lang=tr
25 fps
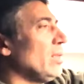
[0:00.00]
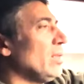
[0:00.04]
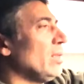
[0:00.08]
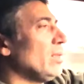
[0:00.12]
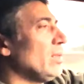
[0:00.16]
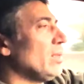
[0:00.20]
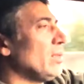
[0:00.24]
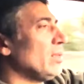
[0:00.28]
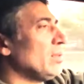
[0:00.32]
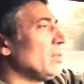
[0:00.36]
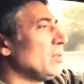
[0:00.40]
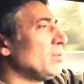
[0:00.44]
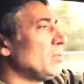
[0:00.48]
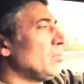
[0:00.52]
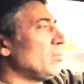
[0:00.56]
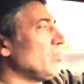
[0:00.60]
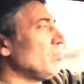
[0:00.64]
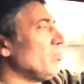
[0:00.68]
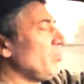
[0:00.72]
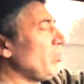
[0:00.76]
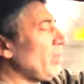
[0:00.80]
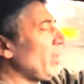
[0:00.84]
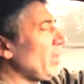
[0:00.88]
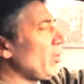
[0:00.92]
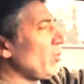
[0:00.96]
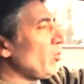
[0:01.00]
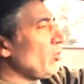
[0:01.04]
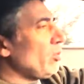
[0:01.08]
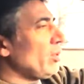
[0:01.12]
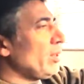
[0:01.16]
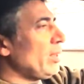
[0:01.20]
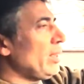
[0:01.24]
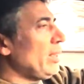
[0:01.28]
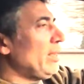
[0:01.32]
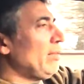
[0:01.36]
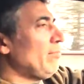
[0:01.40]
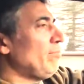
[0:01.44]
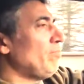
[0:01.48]
E, bana
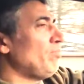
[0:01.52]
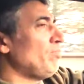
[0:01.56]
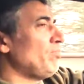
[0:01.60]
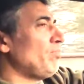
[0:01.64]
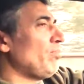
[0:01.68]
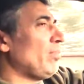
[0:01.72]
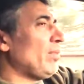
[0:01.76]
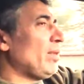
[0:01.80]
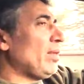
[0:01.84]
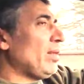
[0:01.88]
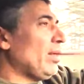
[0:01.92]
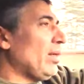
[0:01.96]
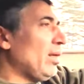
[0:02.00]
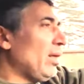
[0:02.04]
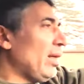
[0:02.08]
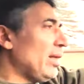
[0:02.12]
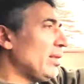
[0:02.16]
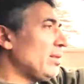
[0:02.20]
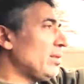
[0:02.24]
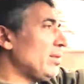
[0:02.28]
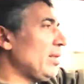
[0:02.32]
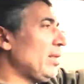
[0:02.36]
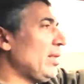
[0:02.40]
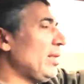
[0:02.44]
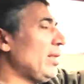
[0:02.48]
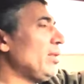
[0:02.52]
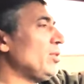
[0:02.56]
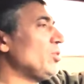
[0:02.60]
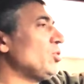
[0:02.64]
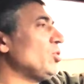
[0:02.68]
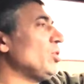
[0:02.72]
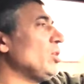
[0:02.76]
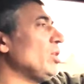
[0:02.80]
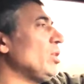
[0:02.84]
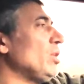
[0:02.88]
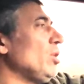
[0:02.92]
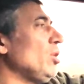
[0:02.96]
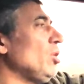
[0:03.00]
göre
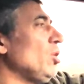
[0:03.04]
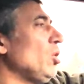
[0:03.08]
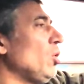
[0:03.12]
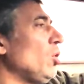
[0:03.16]
etkileyici,